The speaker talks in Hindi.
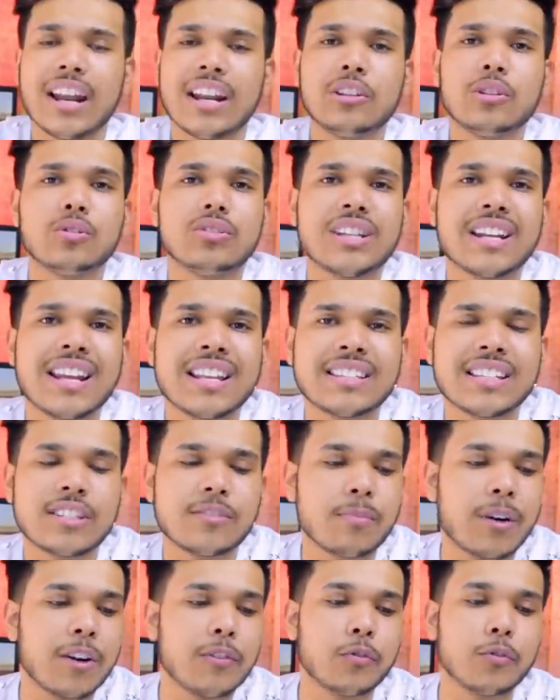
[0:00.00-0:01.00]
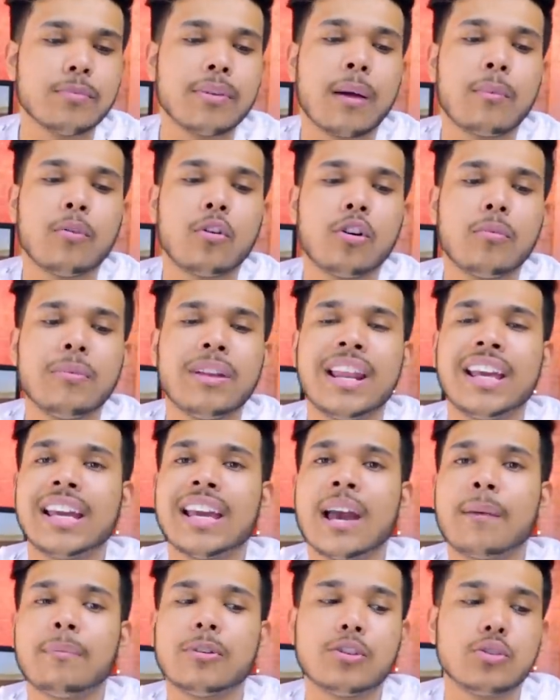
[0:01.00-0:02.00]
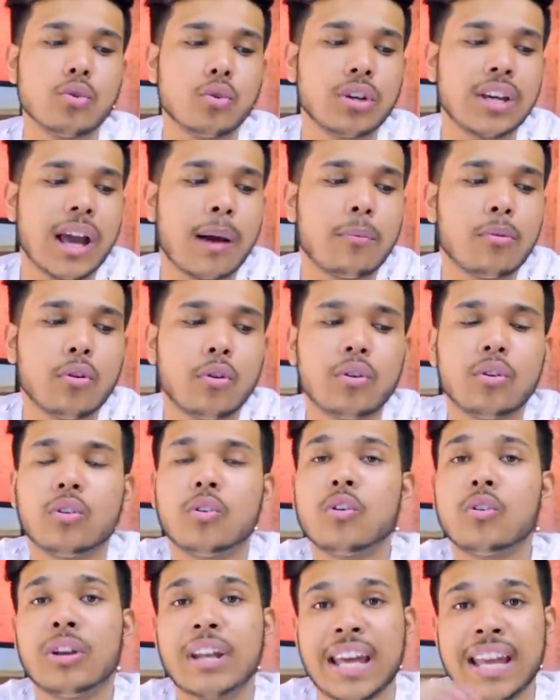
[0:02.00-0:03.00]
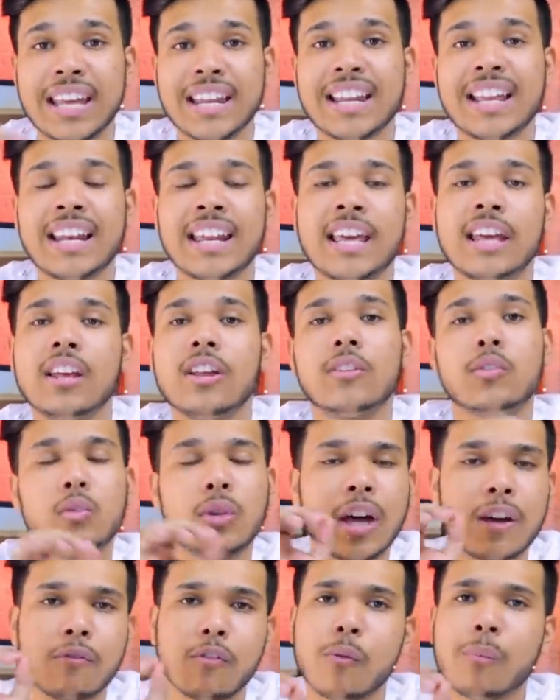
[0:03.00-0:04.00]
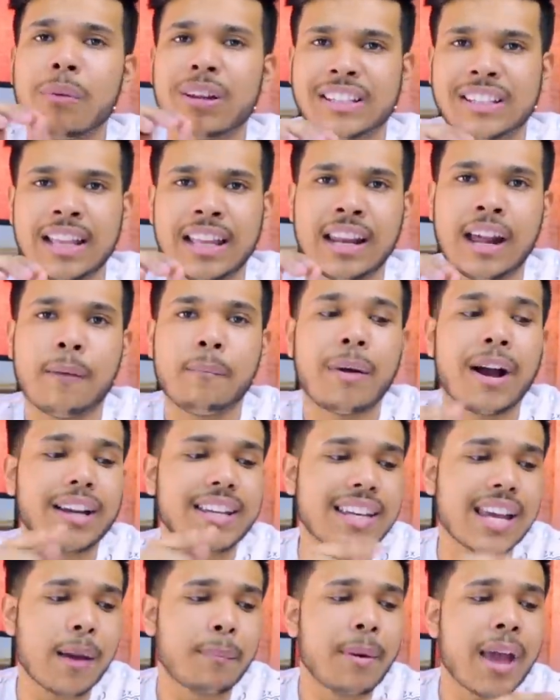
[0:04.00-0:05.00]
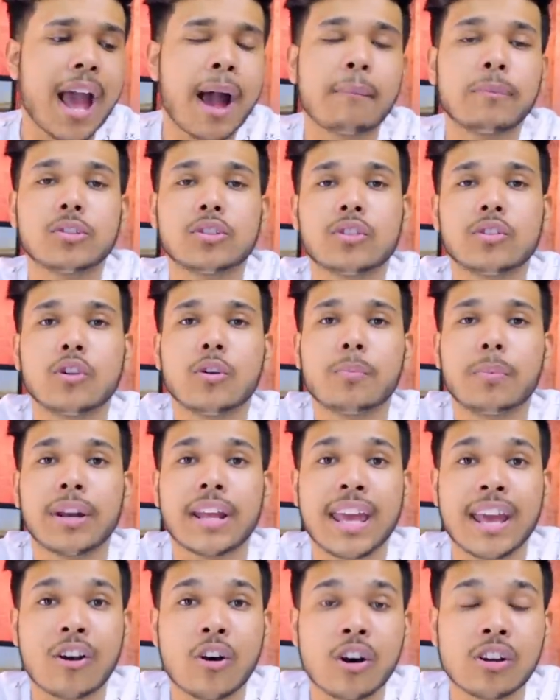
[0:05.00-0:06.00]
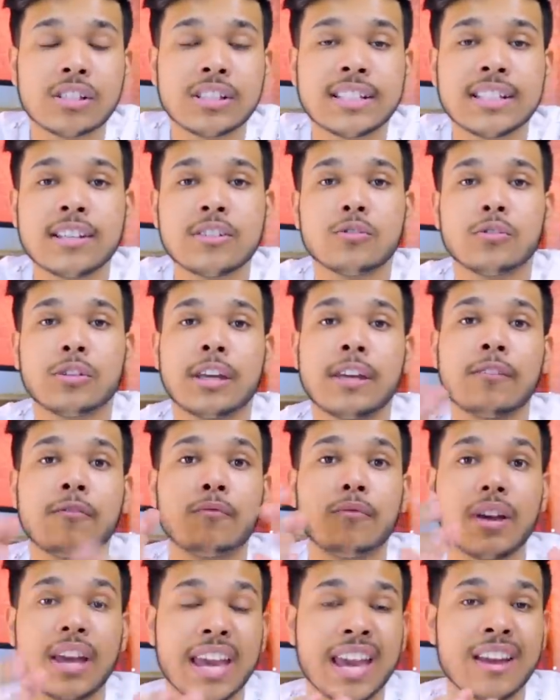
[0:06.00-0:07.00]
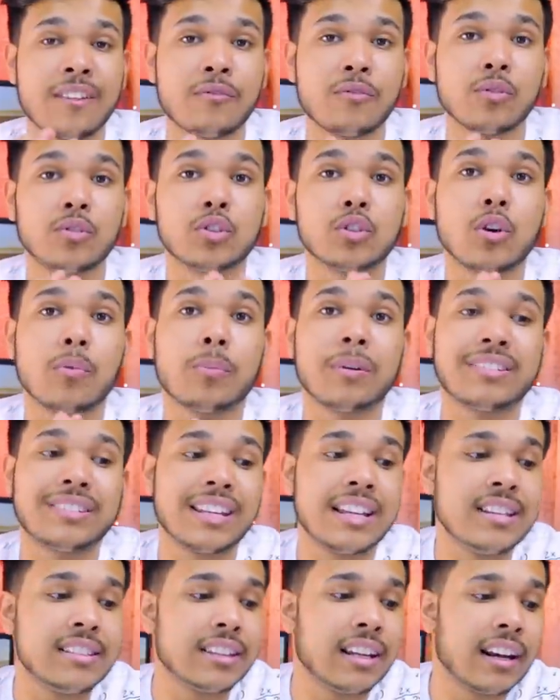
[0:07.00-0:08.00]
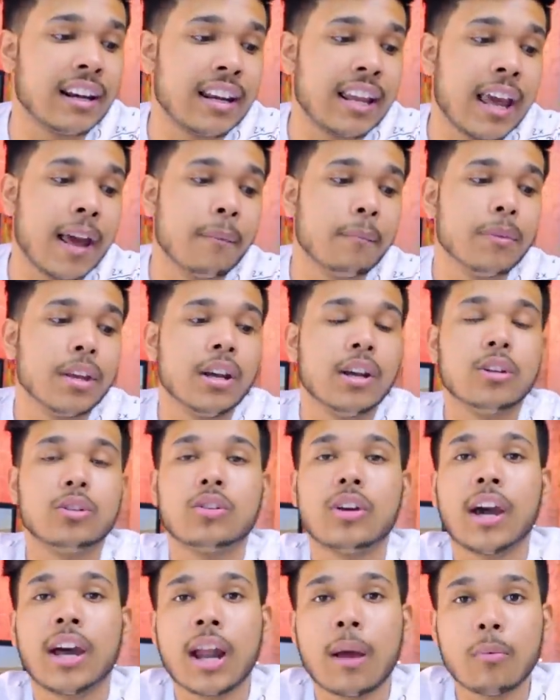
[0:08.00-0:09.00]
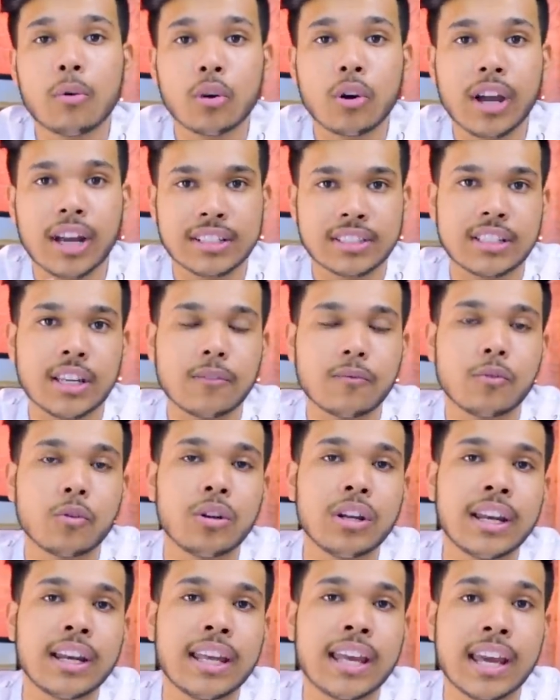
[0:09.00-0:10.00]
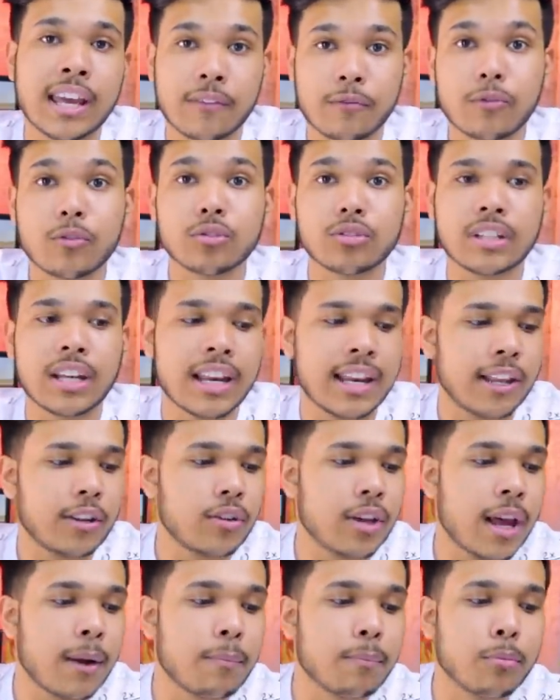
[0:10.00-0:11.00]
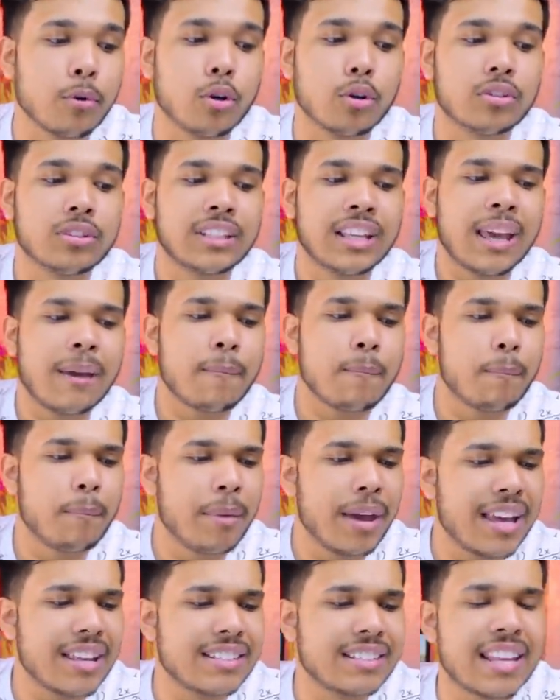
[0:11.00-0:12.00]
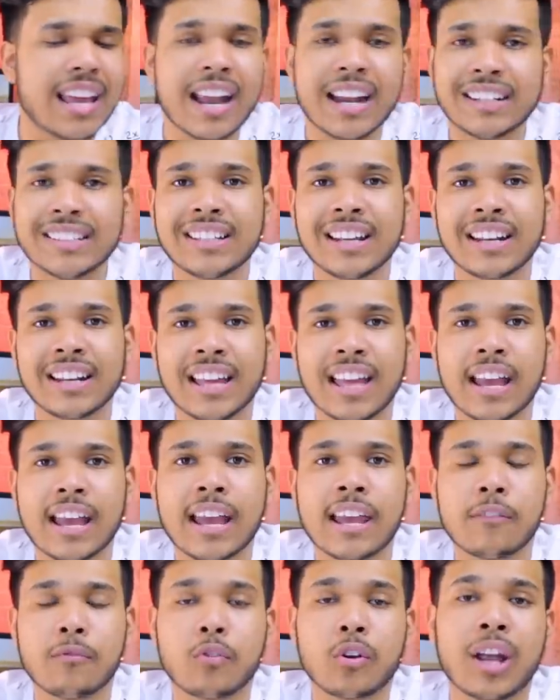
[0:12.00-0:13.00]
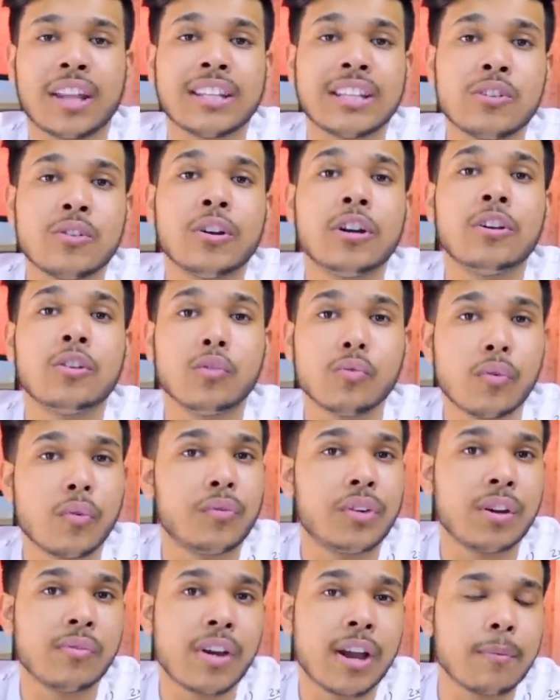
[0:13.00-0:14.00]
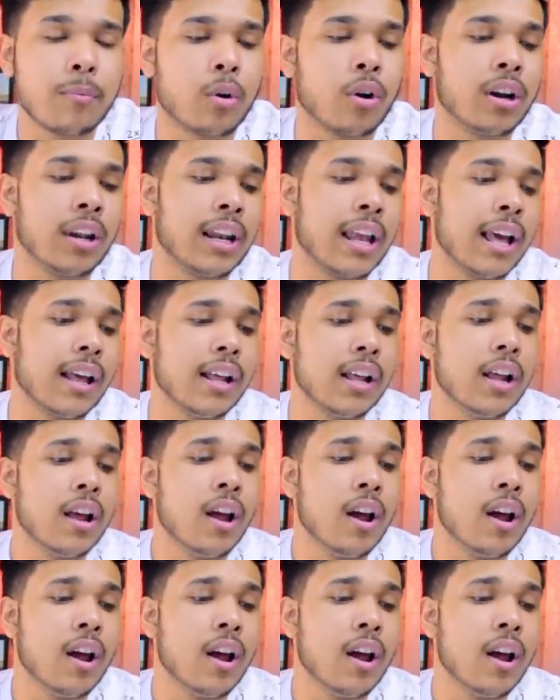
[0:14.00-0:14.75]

और यार दो चार ऐसे स्मार्टफोन भी आप लोगों को मिलेंगे यहाँ पे जो कि आप लोगों को नहीं लेने तो यार वो मत लेना बाकी यहाँ पे अमेजोन के ऊपर एक और चीज़ है जो कि एयरफोन्स के ऊपर सेल चल रही है तो अगर आप लोगों को अच्छे फोन लेने एयरफोन्स लेने तो यार बोट्स के बेस हेड करके एक एयरफोन आते हैं जो कि टू मॉडल है